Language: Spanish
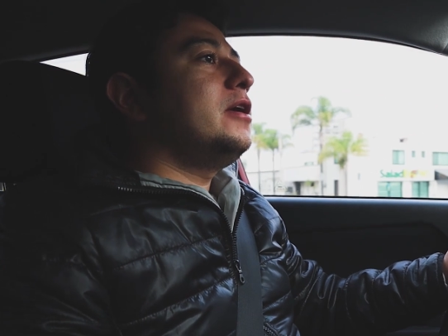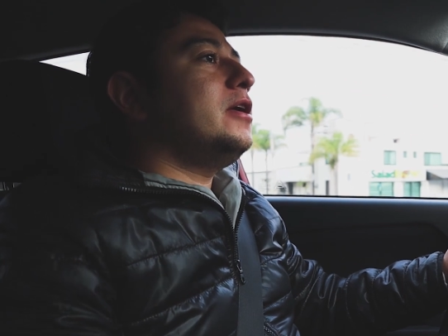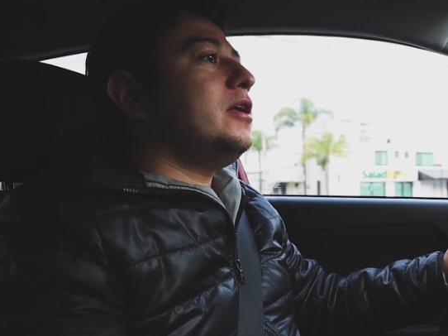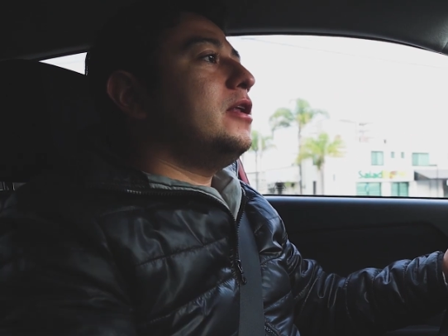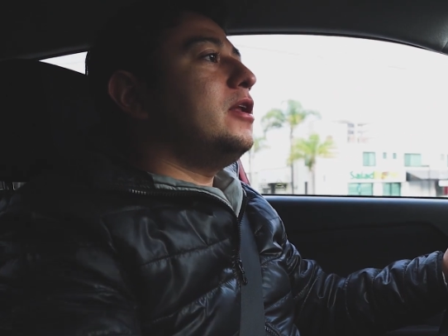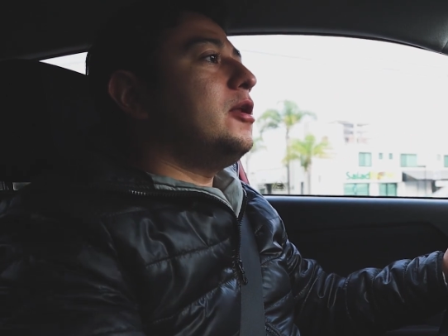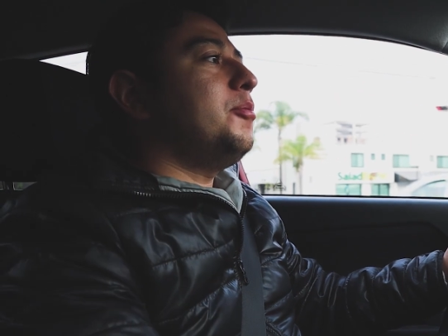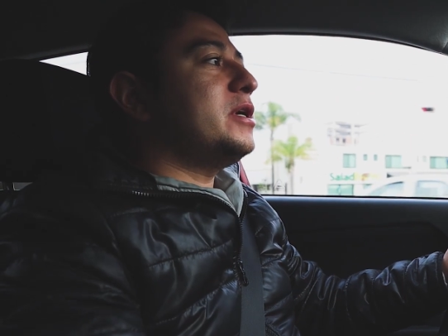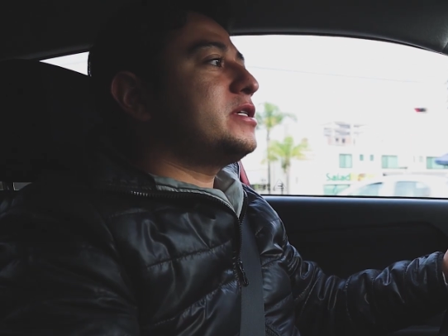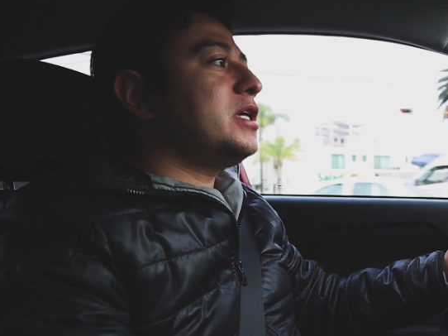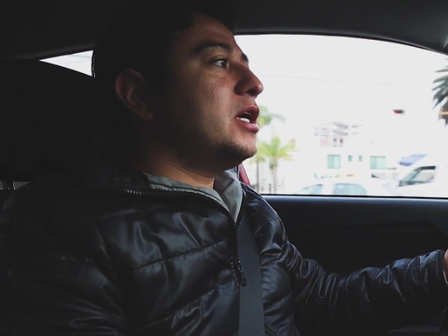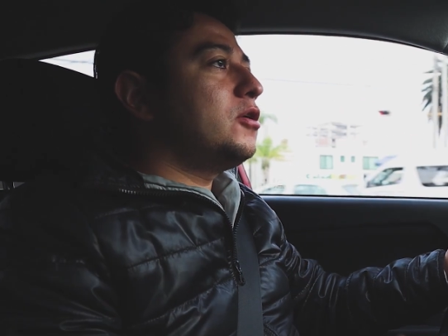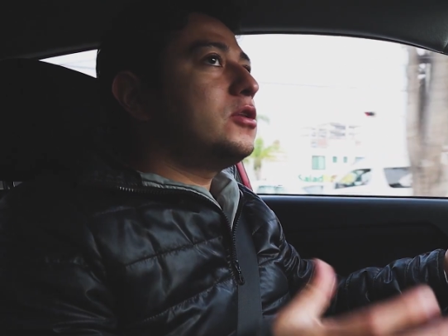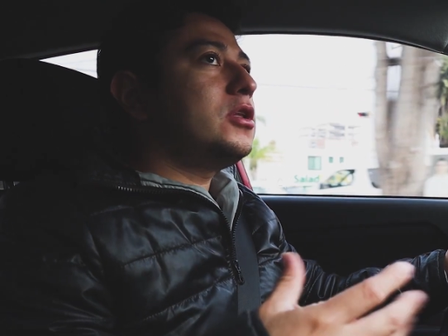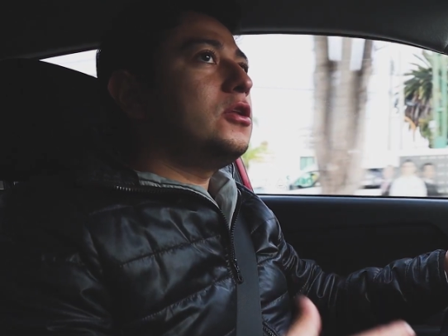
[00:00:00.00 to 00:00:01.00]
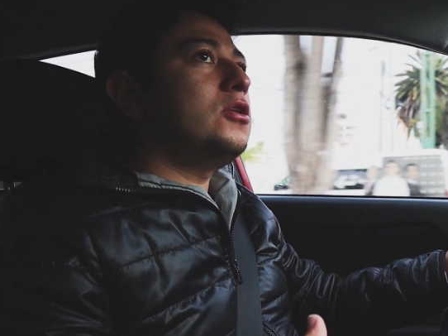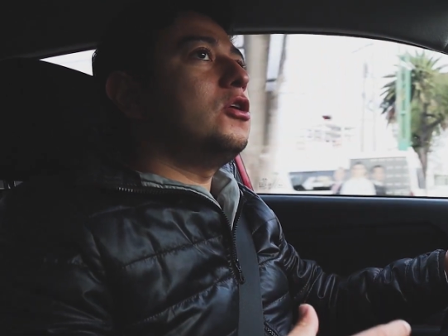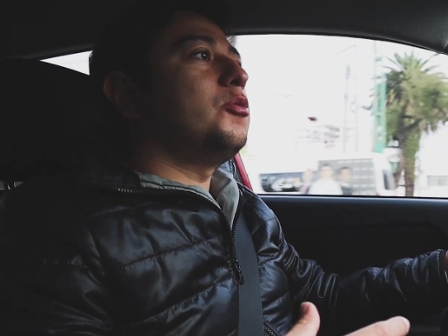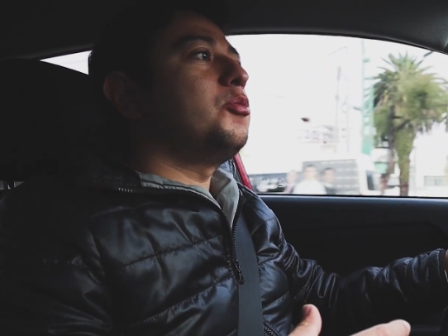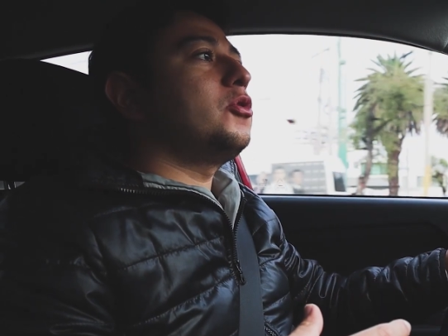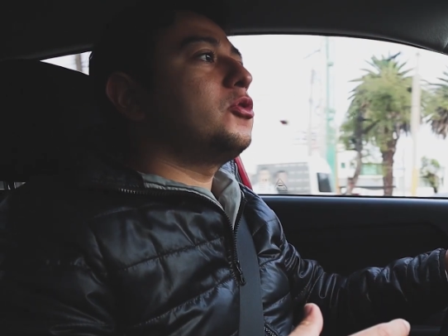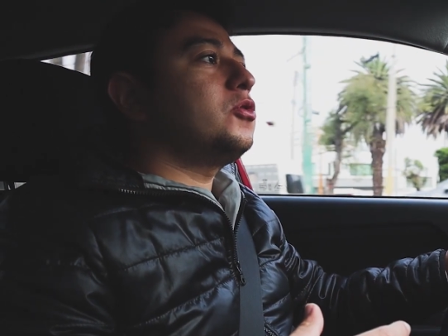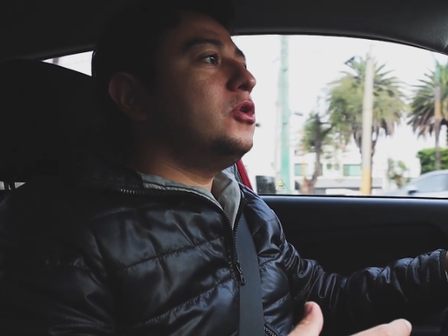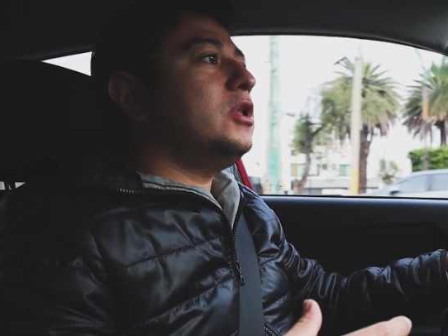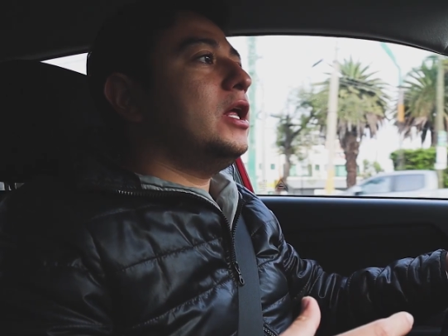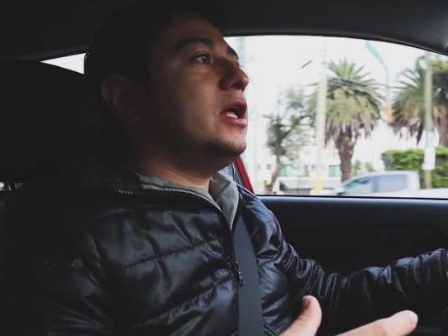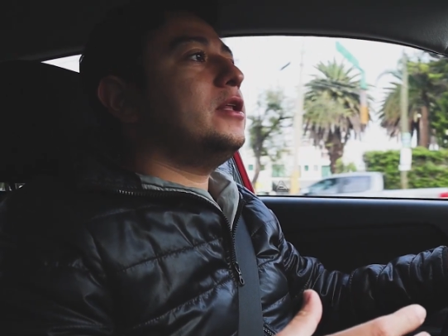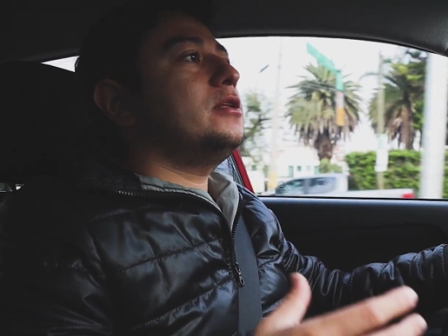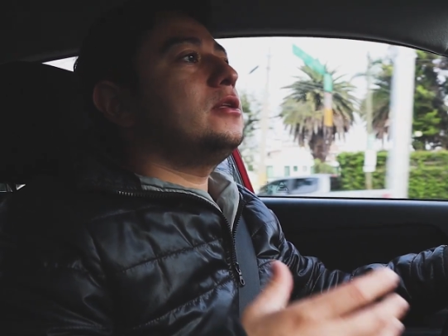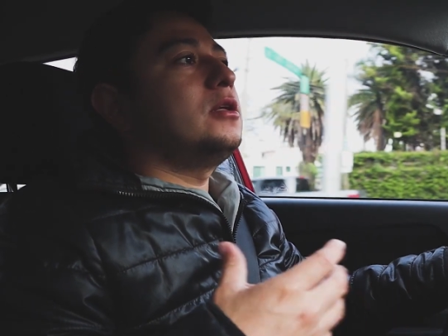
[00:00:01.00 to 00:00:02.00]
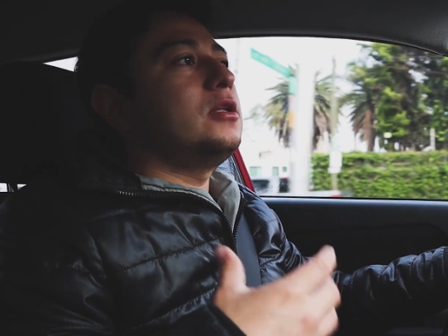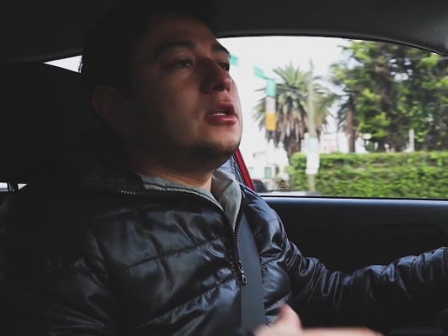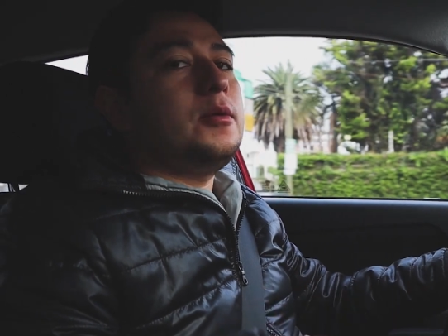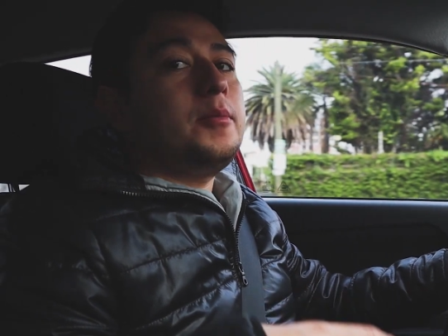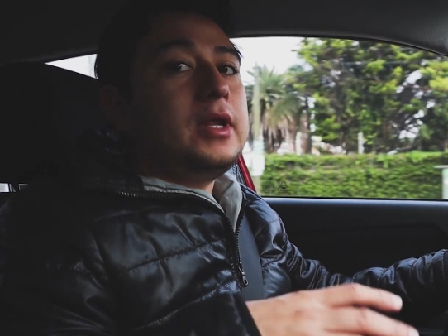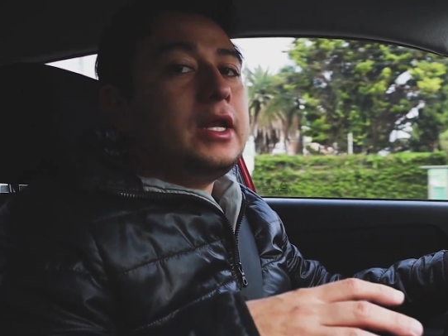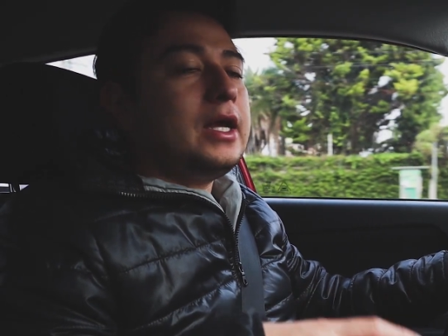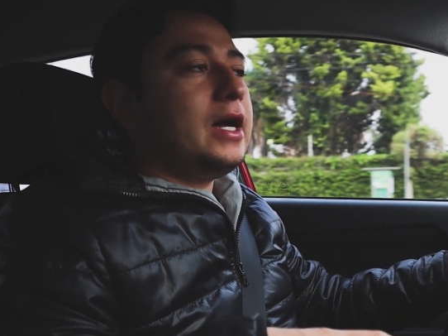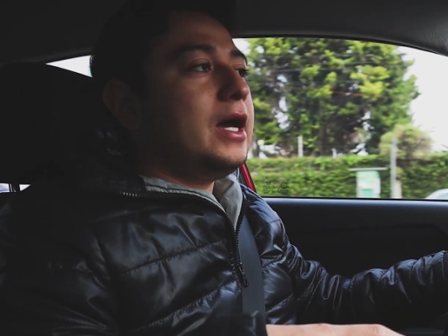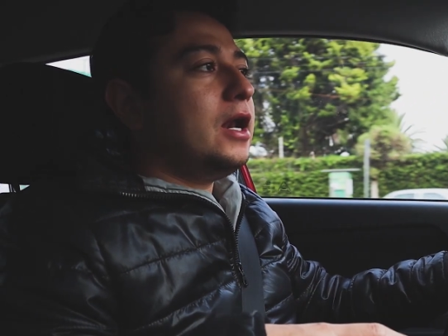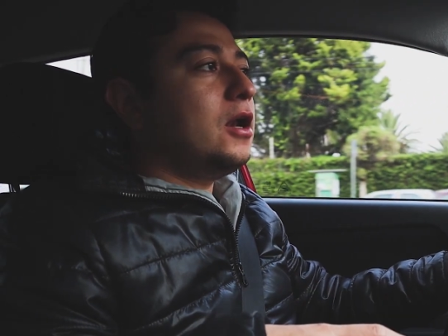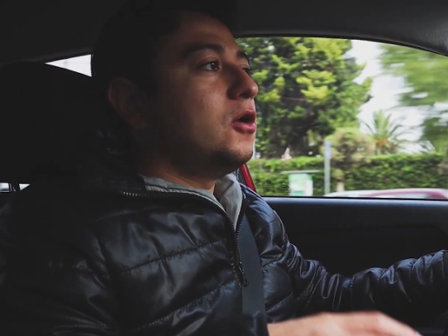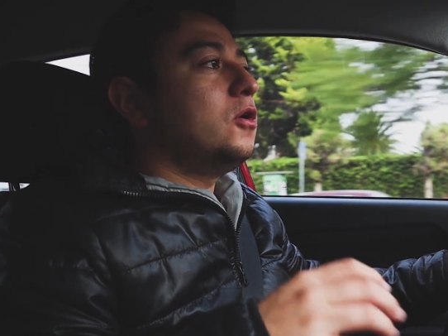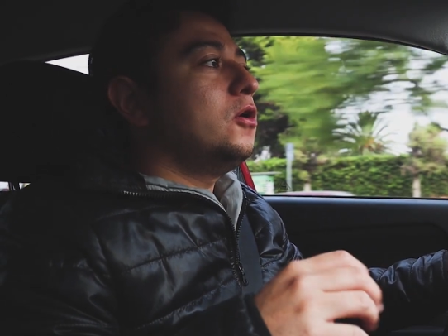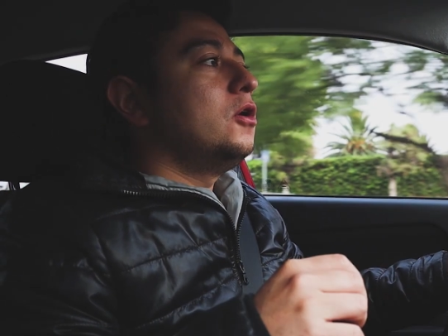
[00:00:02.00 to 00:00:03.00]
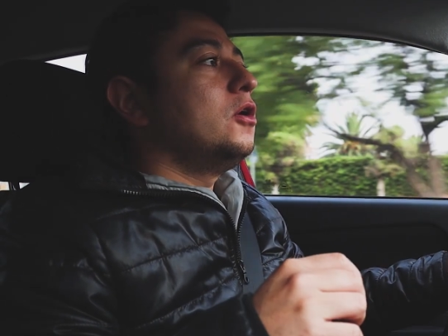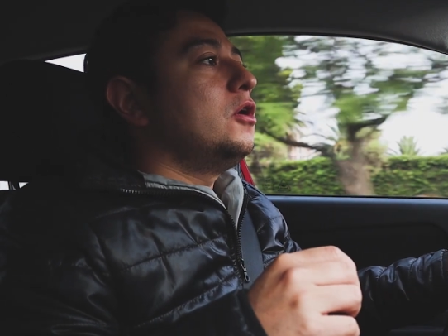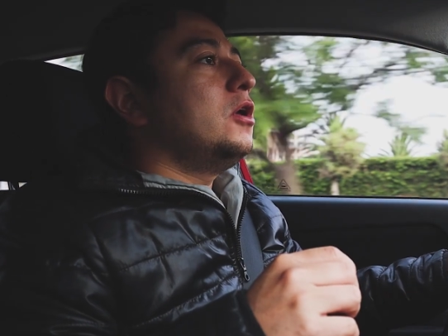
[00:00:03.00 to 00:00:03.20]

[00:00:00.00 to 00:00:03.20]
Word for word: En el pasado he tenido la oportunidad de manejarlo